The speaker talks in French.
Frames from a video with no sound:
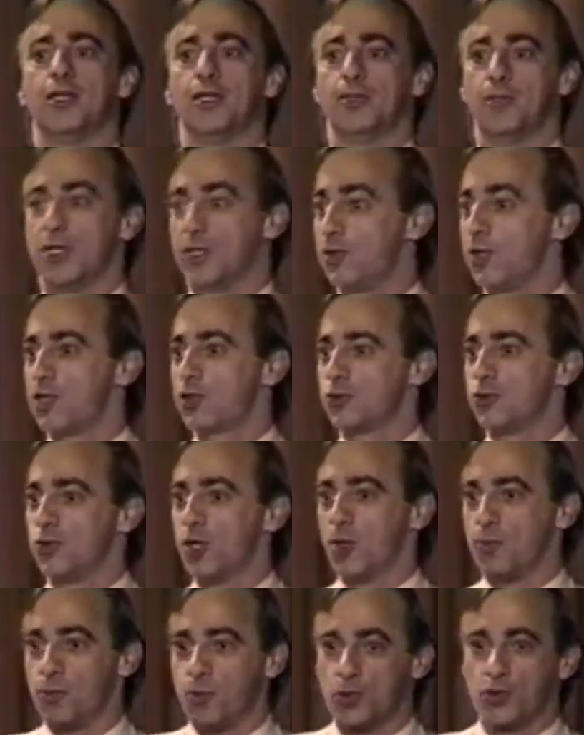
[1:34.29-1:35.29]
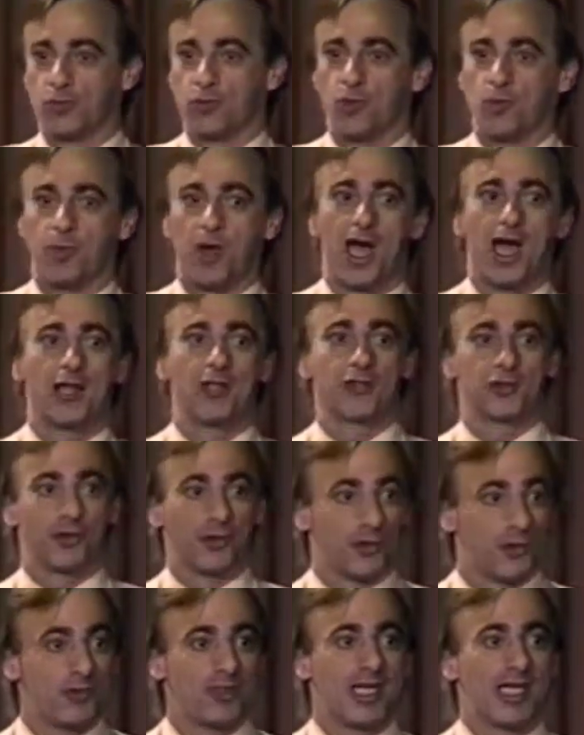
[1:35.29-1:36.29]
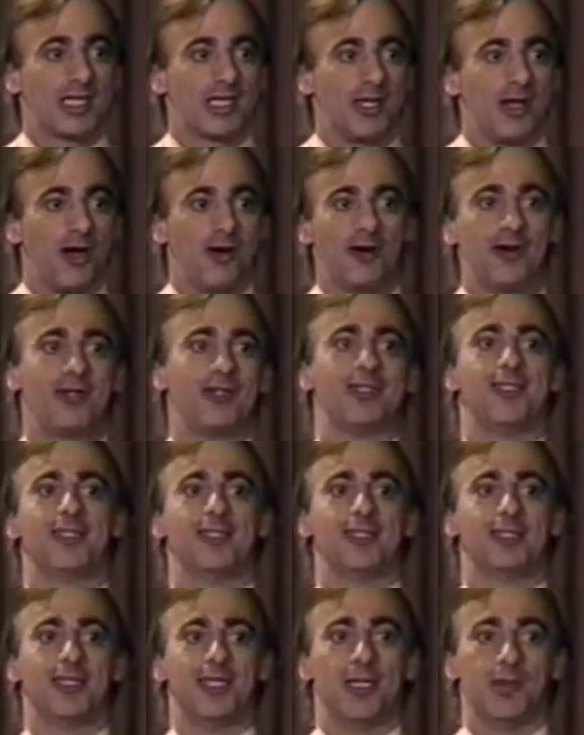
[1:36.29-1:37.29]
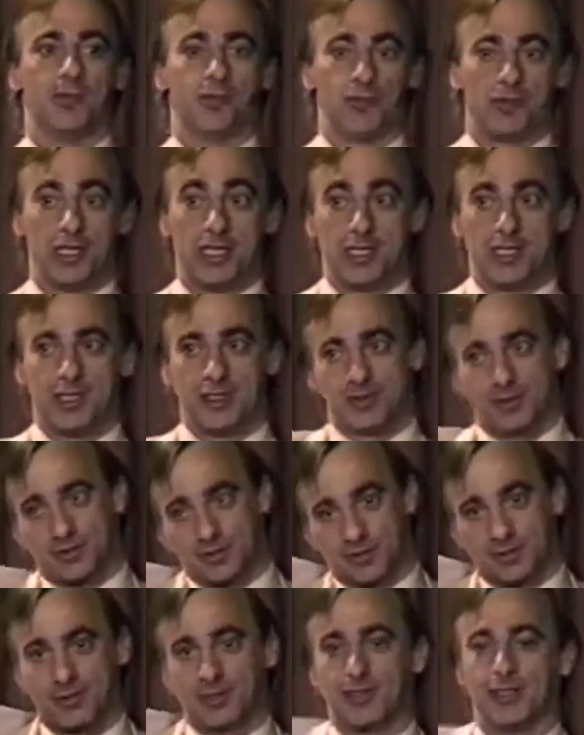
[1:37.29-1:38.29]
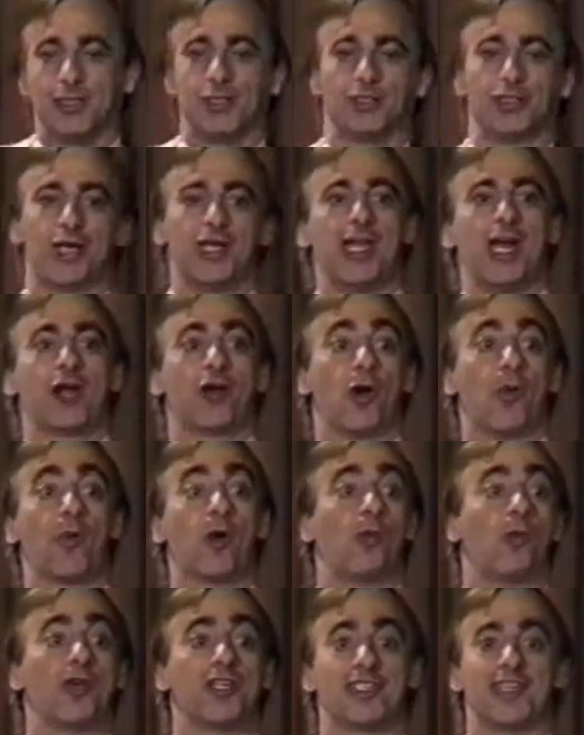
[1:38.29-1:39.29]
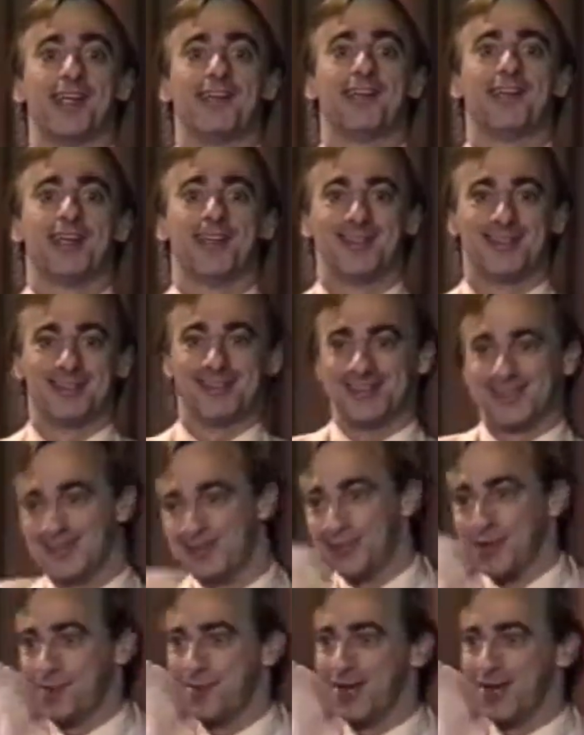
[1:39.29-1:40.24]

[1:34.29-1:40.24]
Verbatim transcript: Maintenant, je suis debout, je vous parle, je suis heureux d'être là. Et puis, j'en ai encore pour au moins 100 ans. Bye